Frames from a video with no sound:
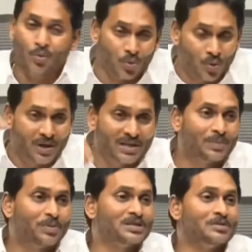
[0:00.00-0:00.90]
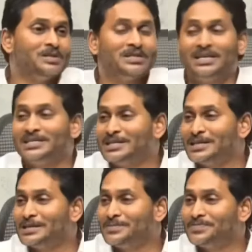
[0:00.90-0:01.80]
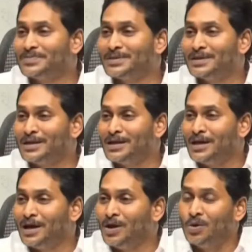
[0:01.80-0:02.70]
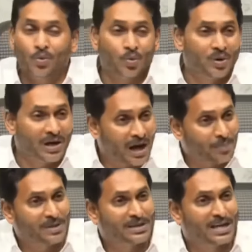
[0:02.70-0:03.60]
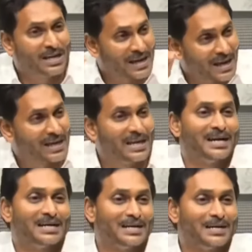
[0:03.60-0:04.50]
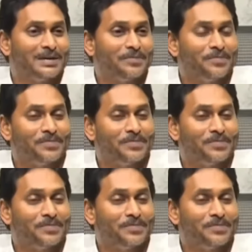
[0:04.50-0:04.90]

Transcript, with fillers: నువ్వు కూడా అది అని తెలిసి నువ్వు కూడా ఆ అబద్ధానికి రెక్కలు కట్టి